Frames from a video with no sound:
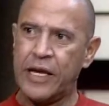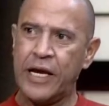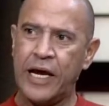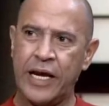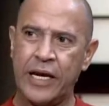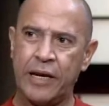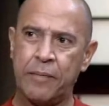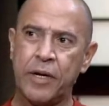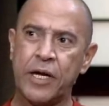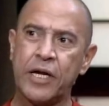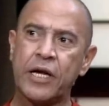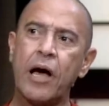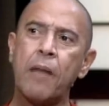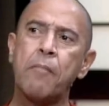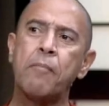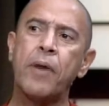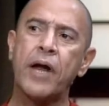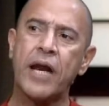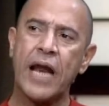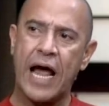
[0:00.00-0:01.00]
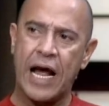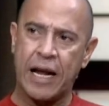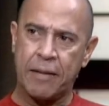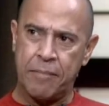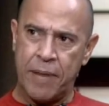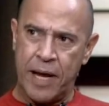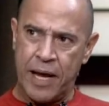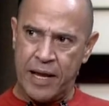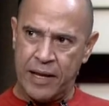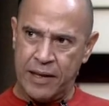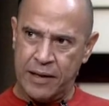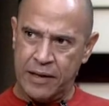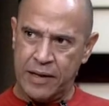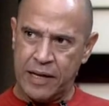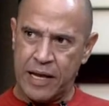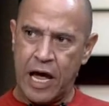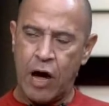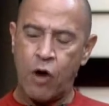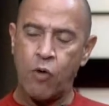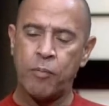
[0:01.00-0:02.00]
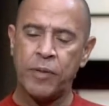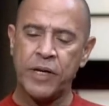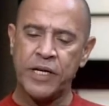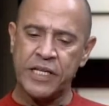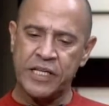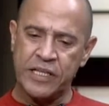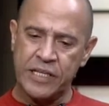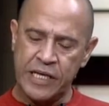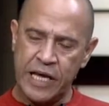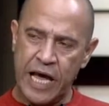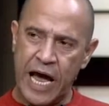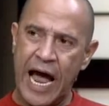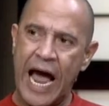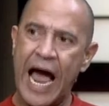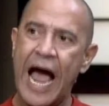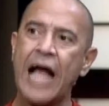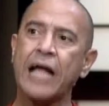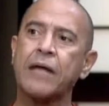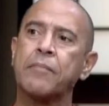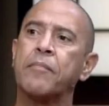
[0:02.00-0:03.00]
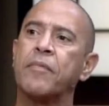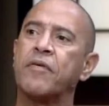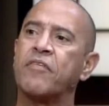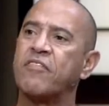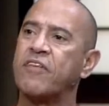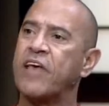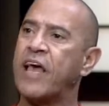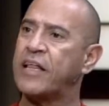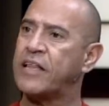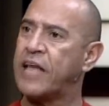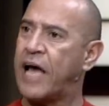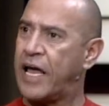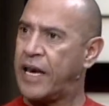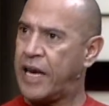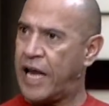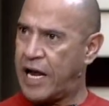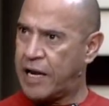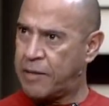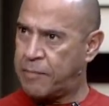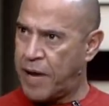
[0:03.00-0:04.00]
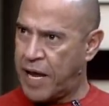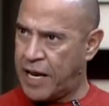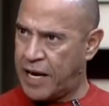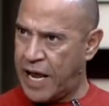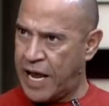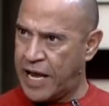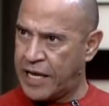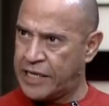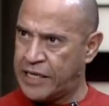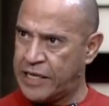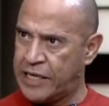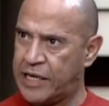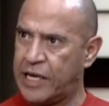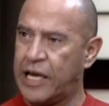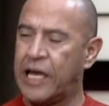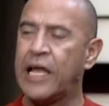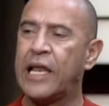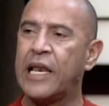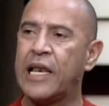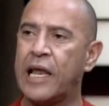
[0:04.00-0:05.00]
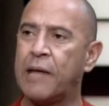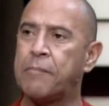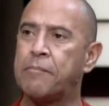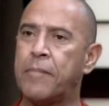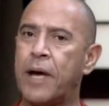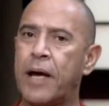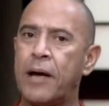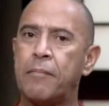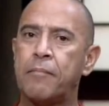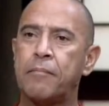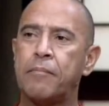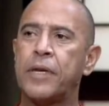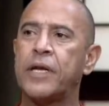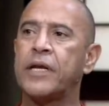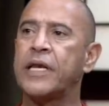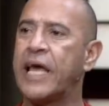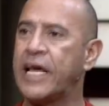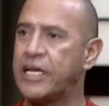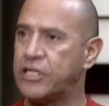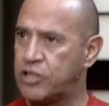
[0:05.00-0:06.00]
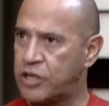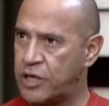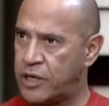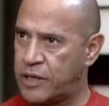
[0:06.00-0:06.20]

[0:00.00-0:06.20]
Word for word: احنا بنكبر حجمها او بنديها حجم زياده عن حجمها الحقيقي لما بنناقشها